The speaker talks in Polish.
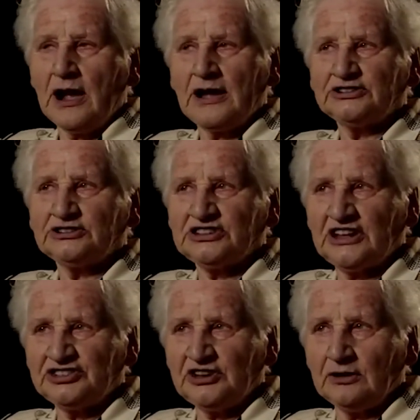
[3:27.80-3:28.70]
a
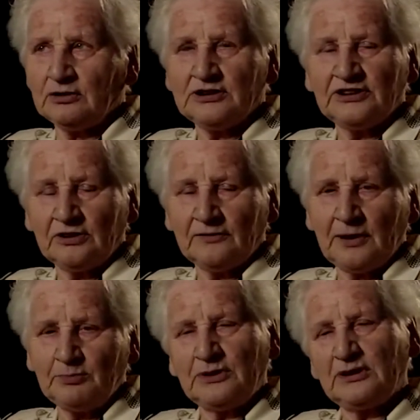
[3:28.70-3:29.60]
stacja
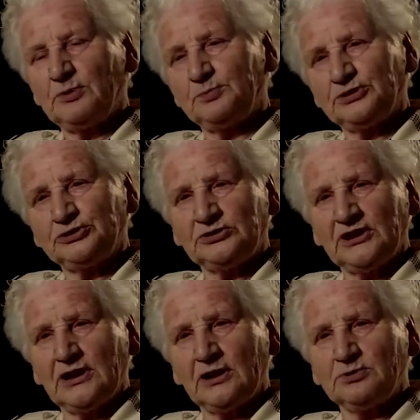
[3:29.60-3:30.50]
kolejowa była po prostu
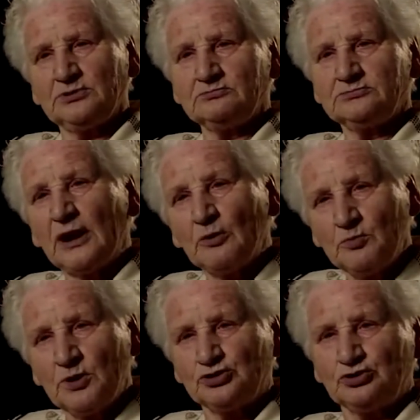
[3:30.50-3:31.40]
tak jakby na
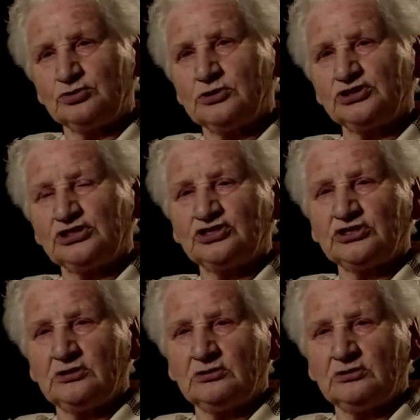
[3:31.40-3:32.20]
uboczu troszeczkę.